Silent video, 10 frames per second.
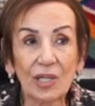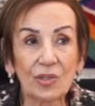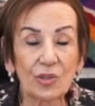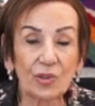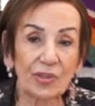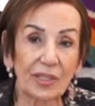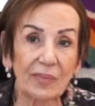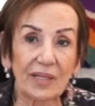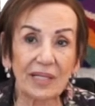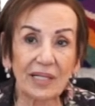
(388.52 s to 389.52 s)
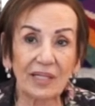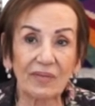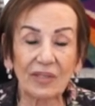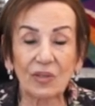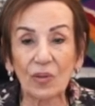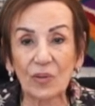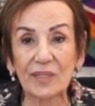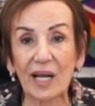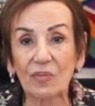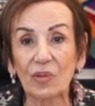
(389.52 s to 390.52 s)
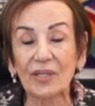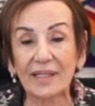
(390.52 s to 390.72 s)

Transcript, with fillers: Sürdürebilirlik ve döngüsel moda